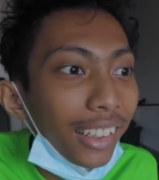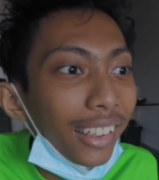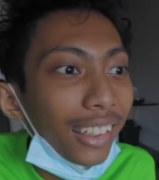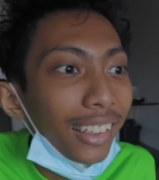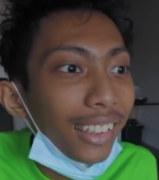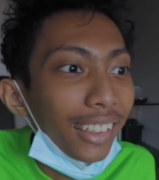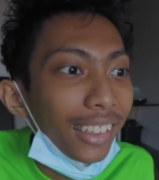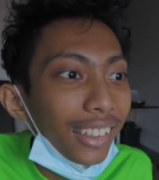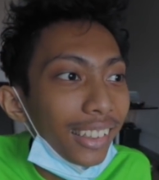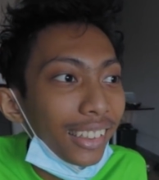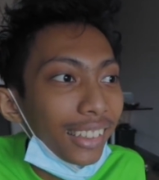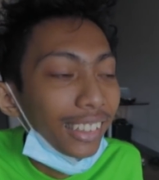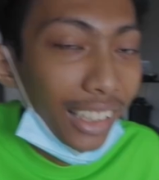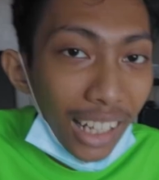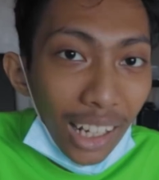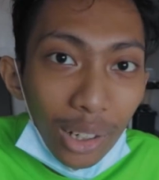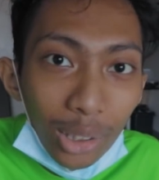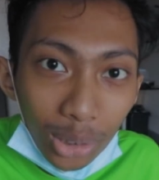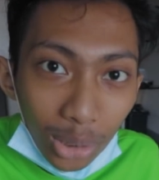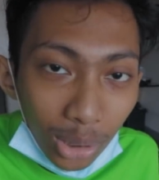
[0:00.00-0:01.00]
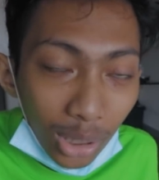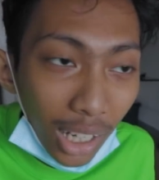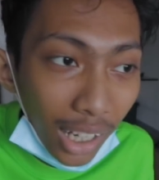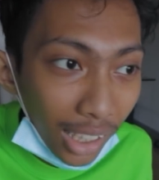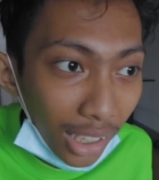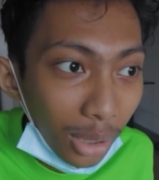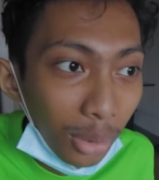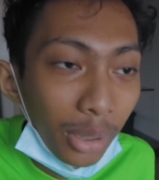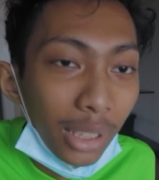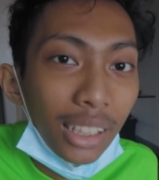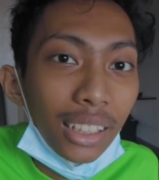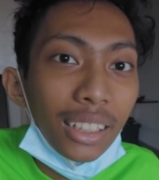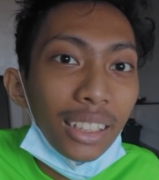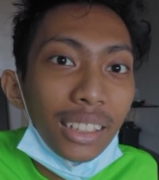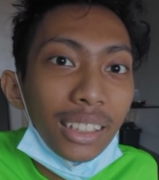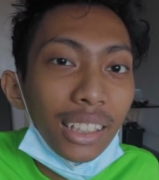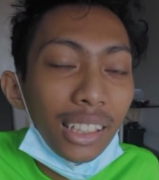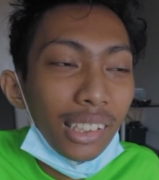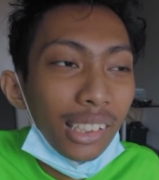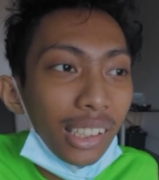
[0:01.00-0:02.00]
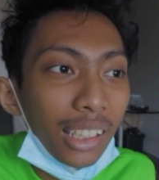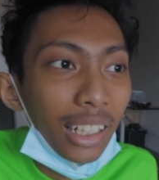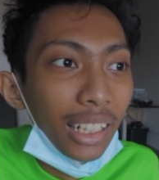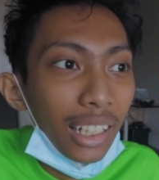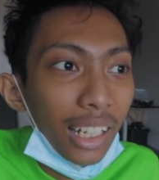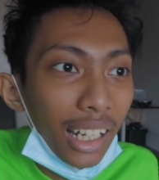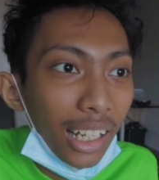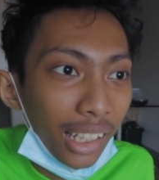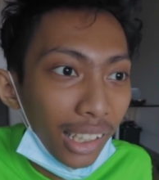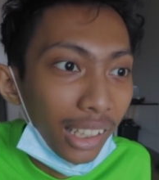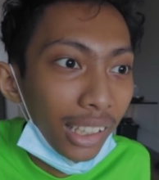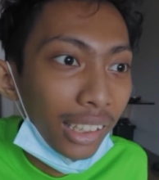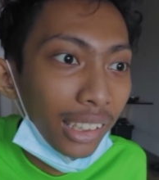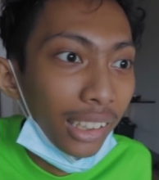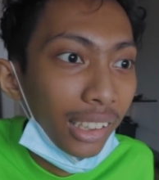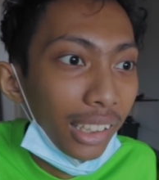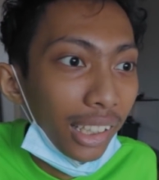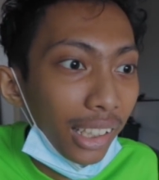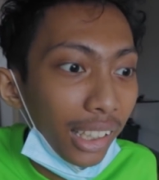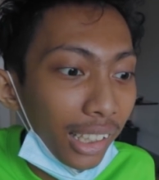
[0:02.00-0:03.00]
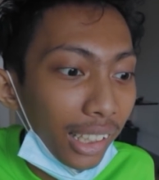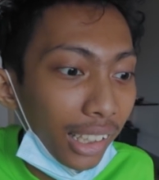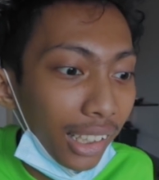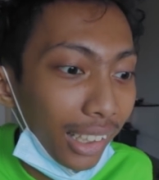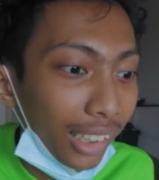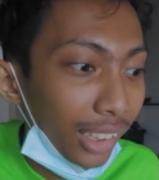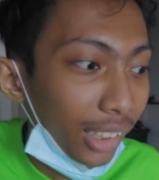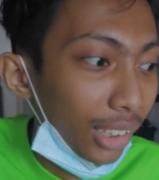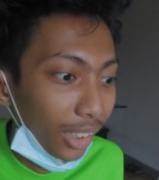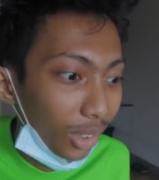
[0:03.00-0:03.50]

Uh, kaya ako to gagawin kasi kailangan at uh,